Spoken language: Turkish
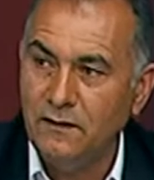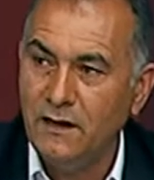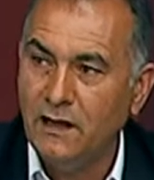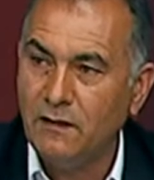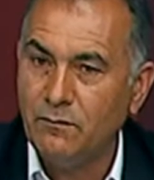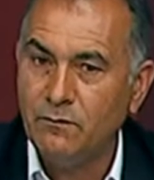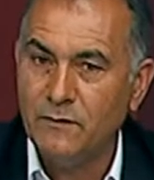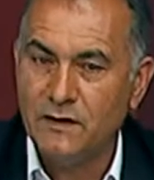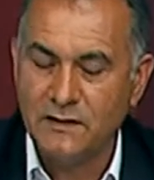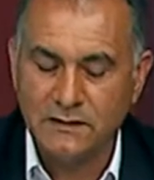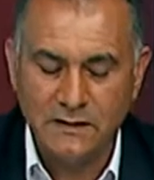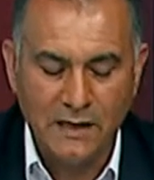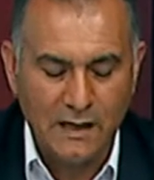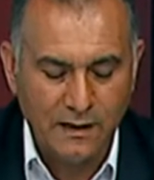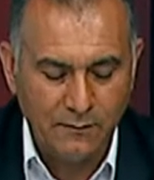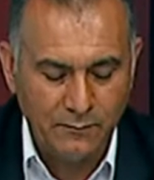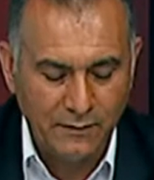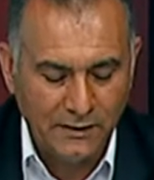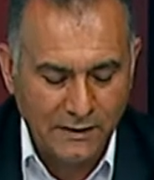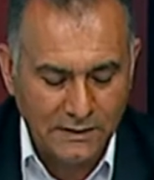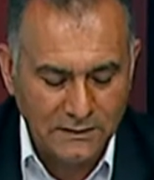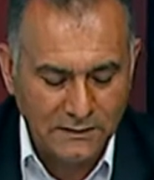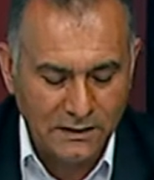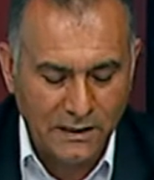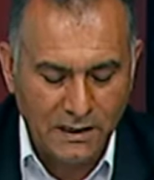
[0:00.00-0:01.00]
Yetmez. Yani
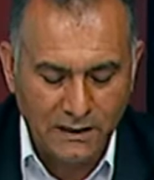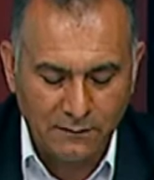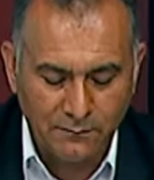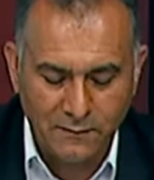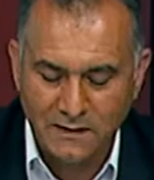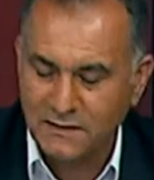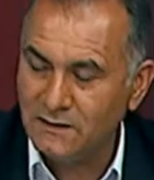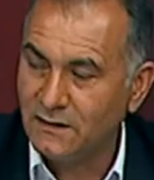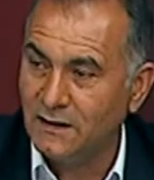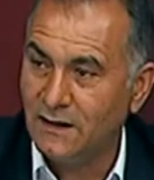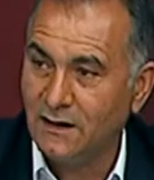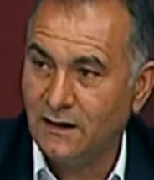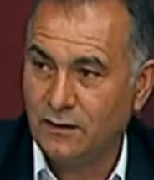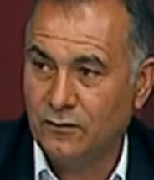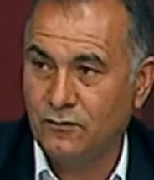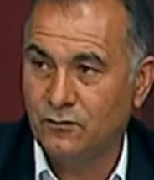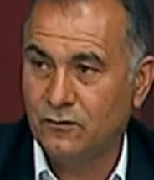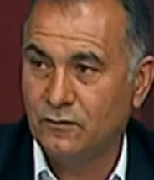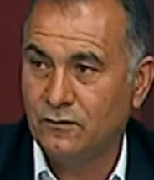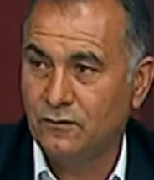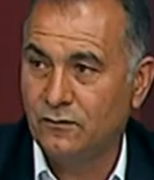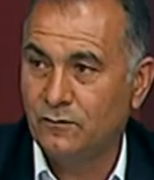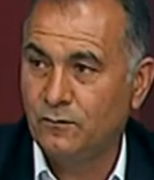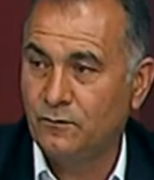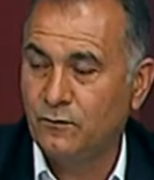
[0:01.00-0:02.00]
biraz daha artması
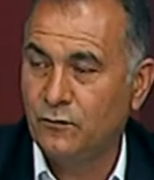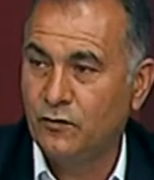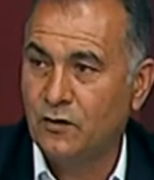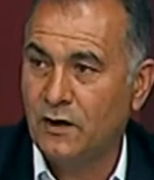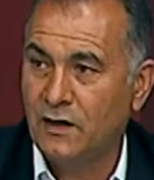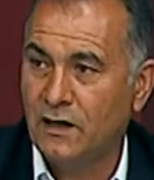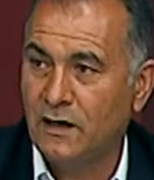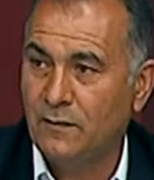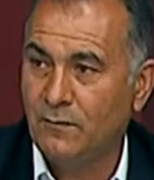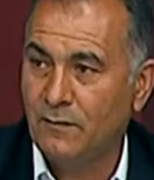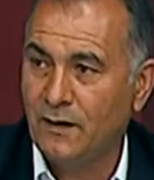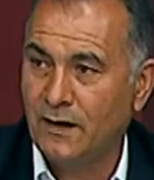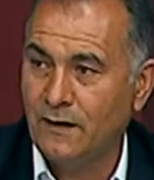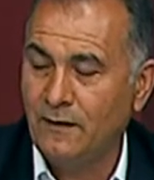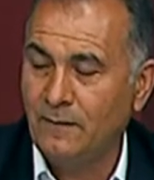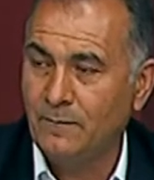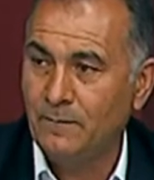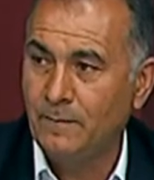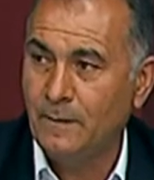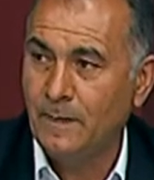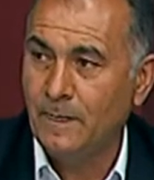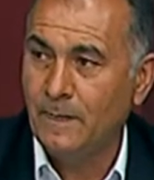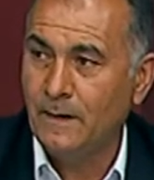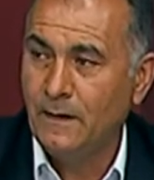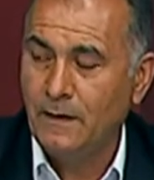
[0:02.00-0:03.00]
gerekiyor bu
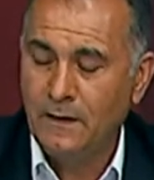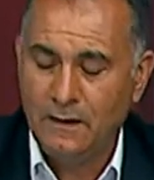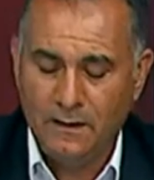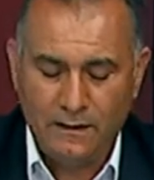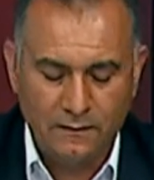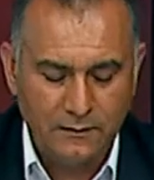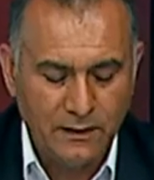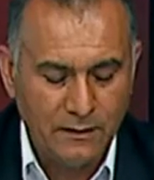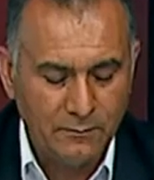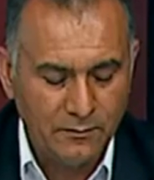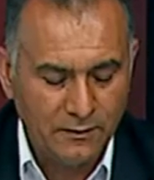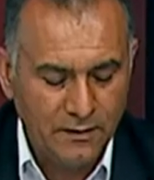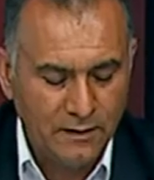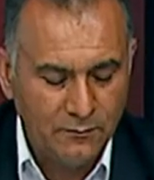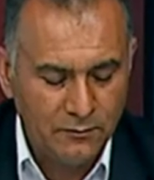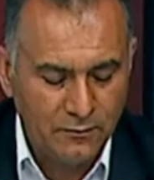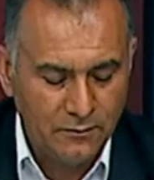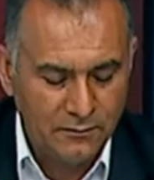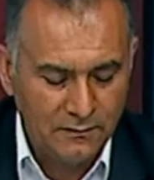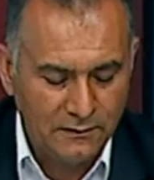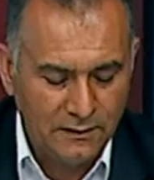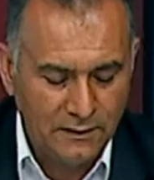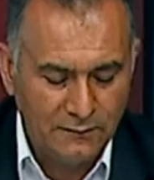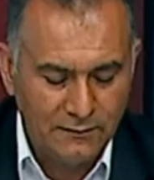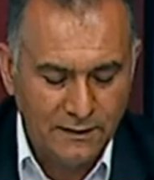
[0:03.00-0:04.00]
rakamların. Evet. tabi
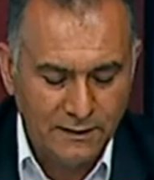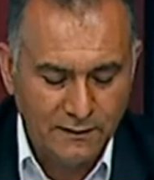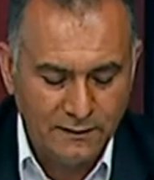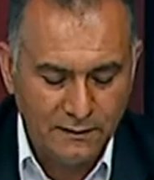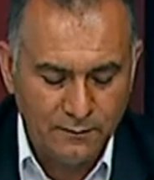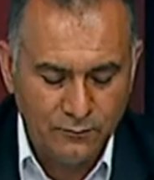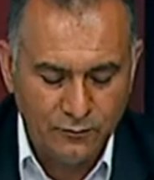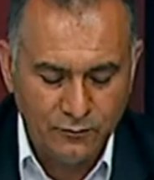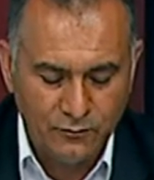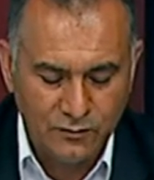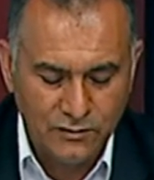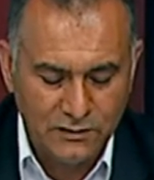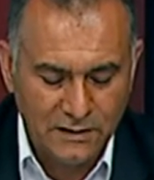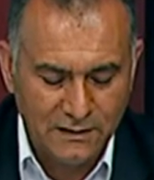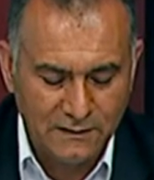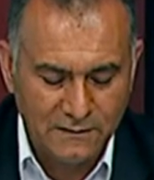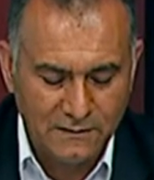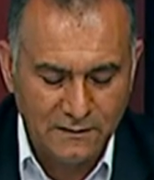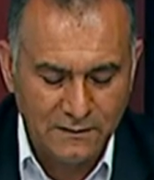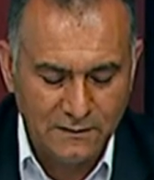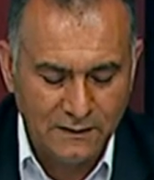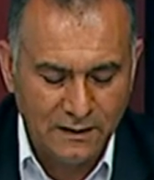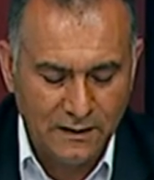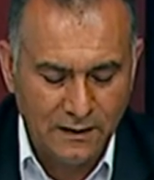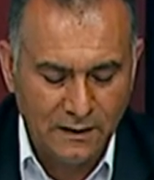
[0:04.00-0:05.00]
tabii devlet de bunun
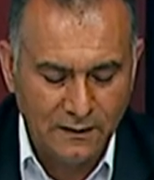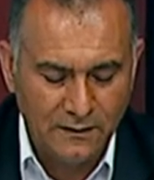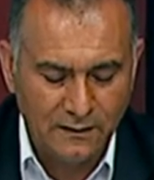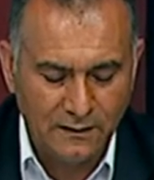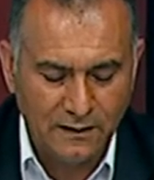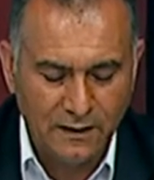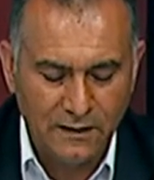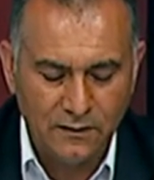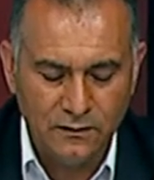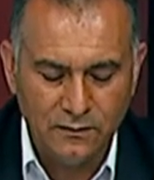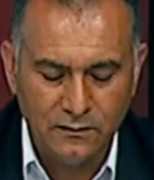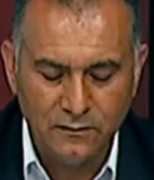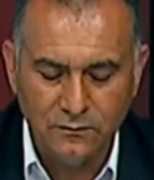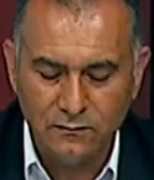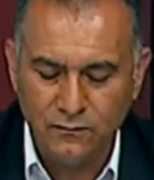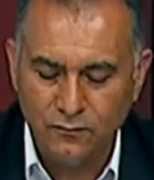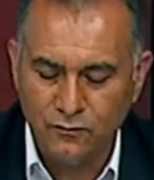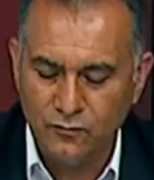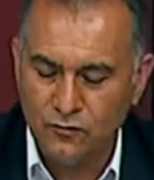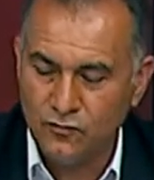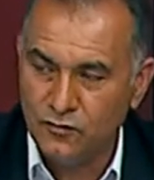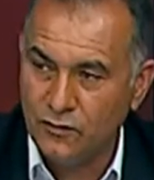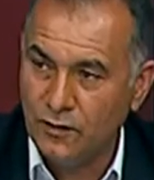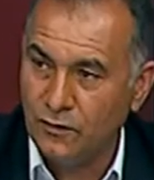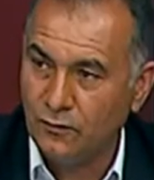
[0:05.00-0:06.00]
içerisinde hani kendi
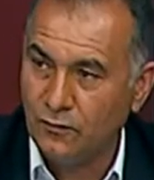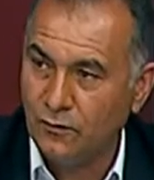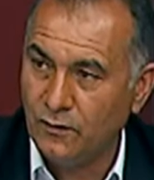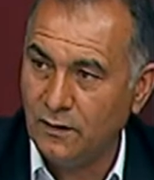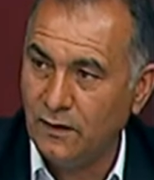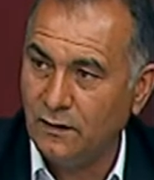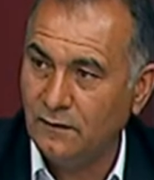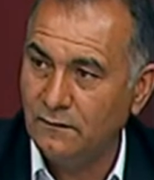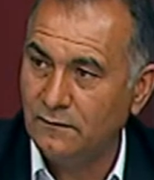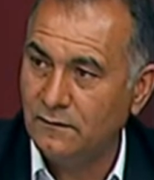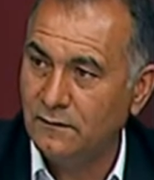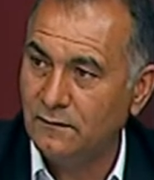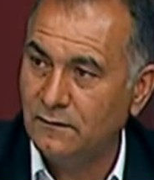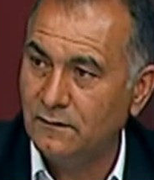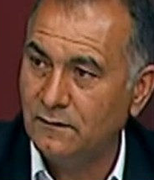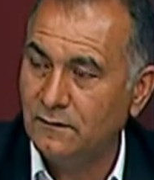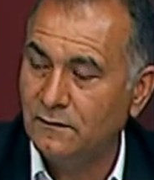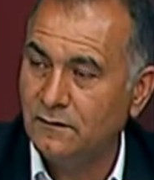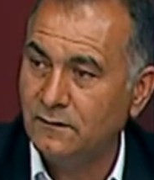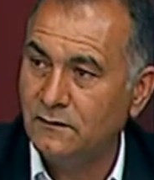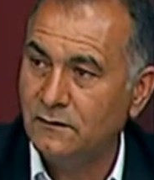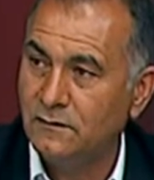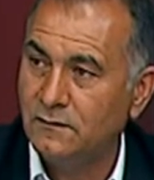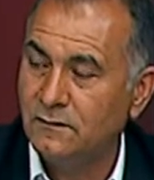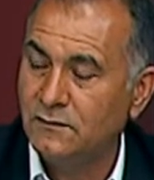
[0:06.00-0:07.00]
gücüne göre
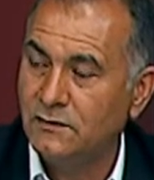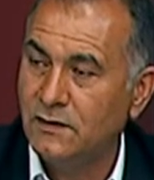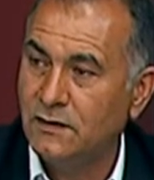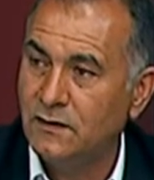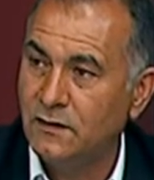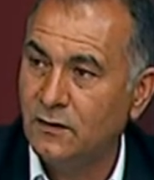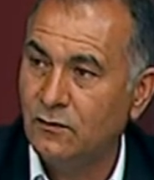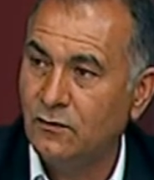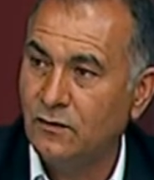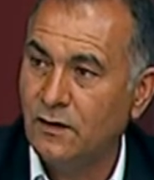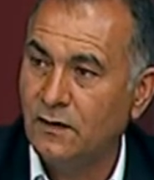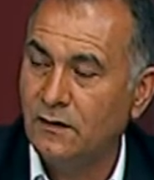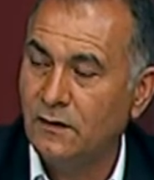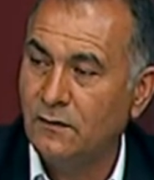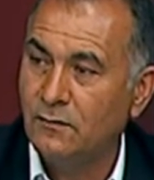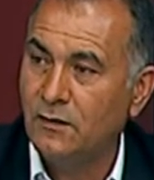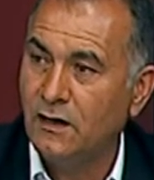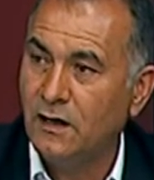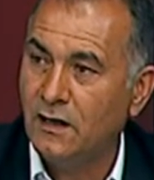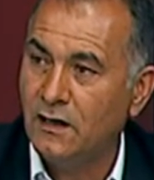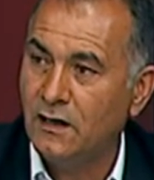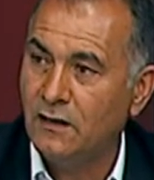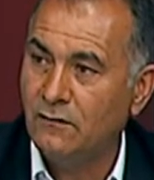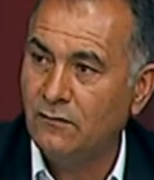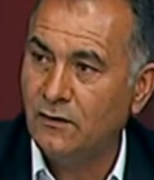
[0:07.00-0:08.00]
e, şeyine göre tabi
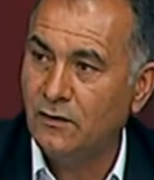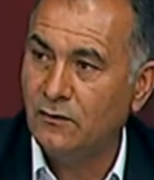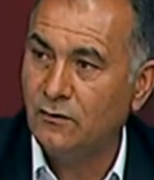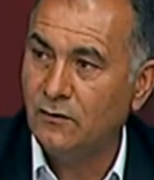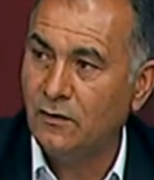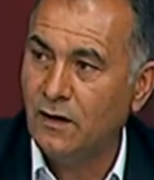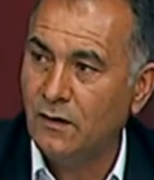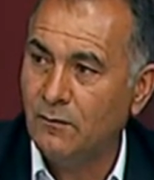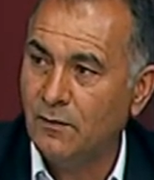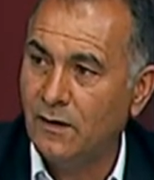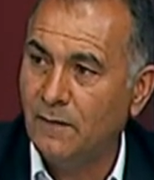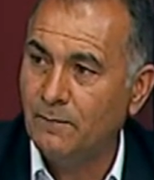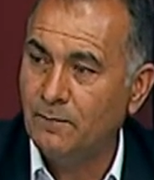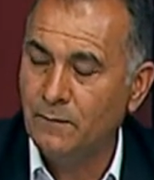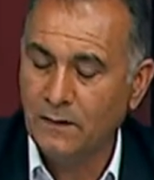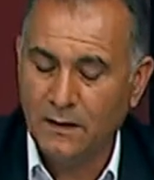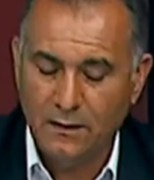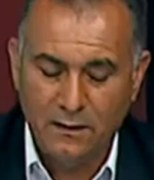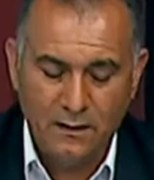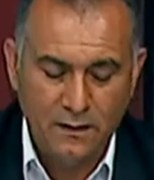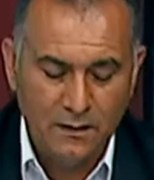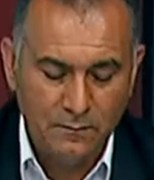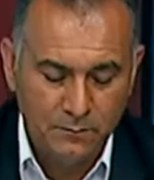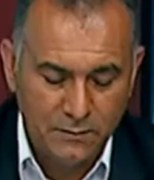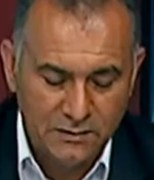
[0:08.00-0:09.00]
ayar veriyor ama
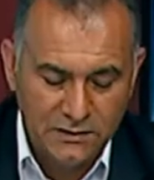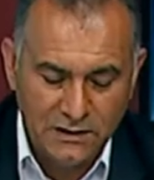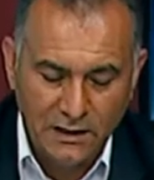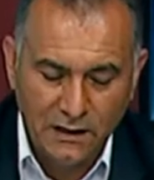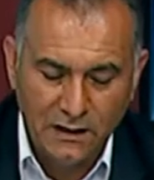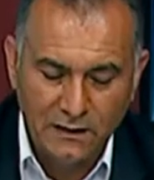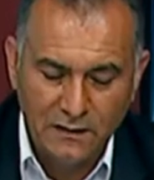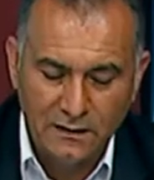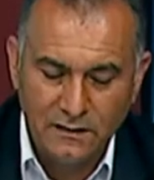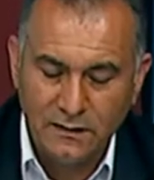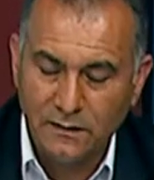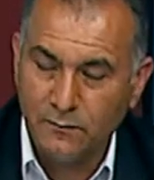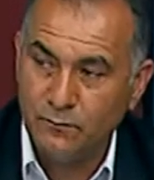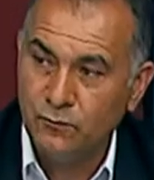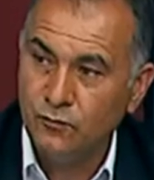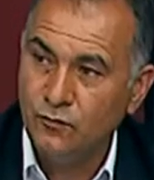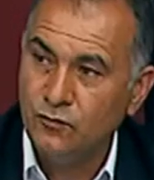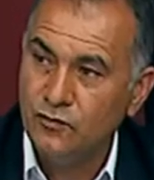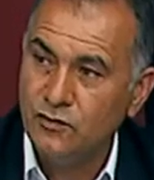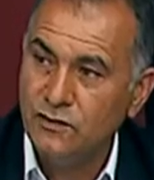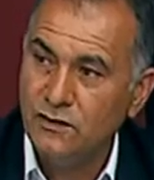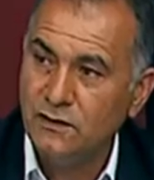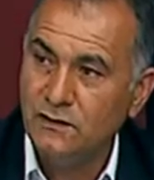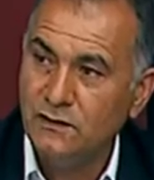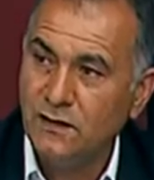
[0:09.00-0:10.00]
bir şekilde de
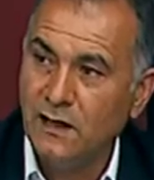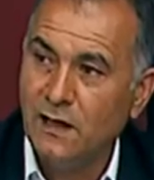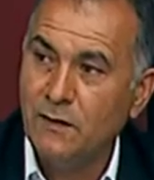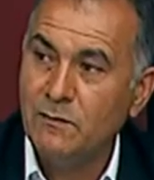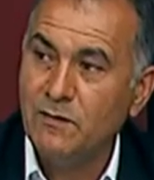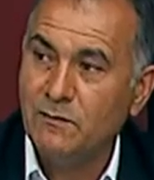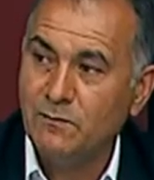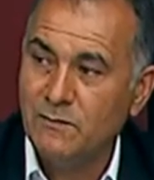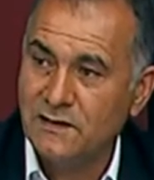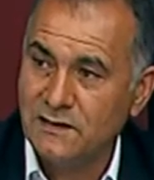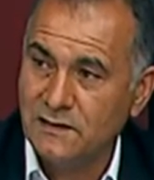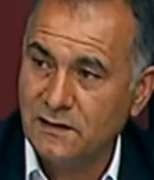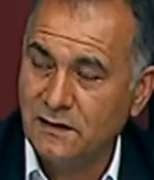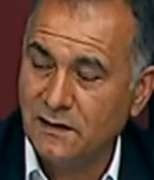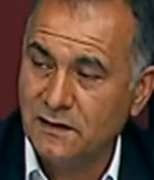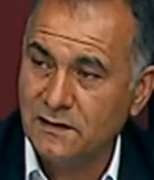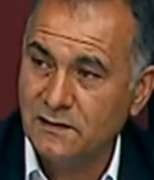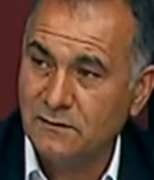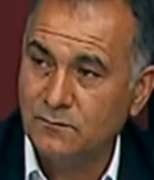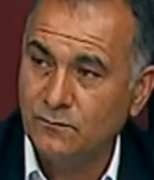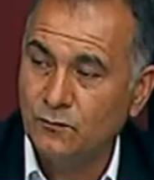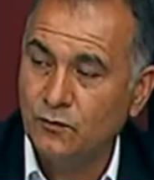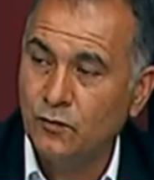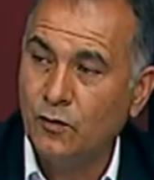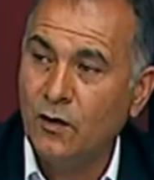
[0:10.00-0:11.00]
bu işin devam etmesi
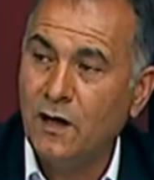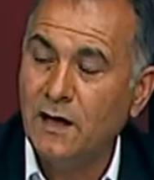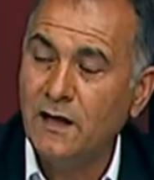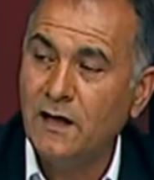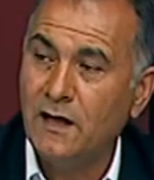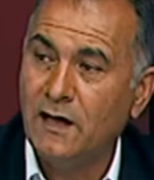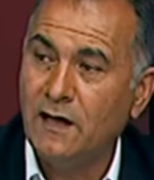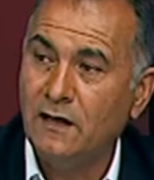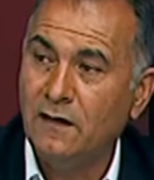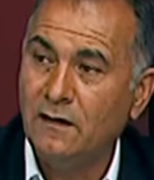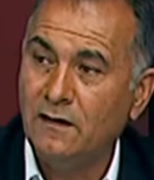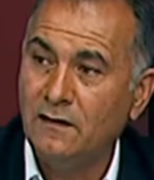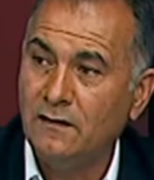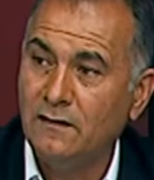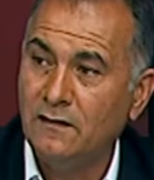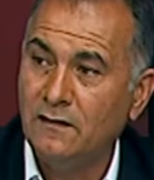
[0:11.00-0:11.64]
lazım. Doğaya,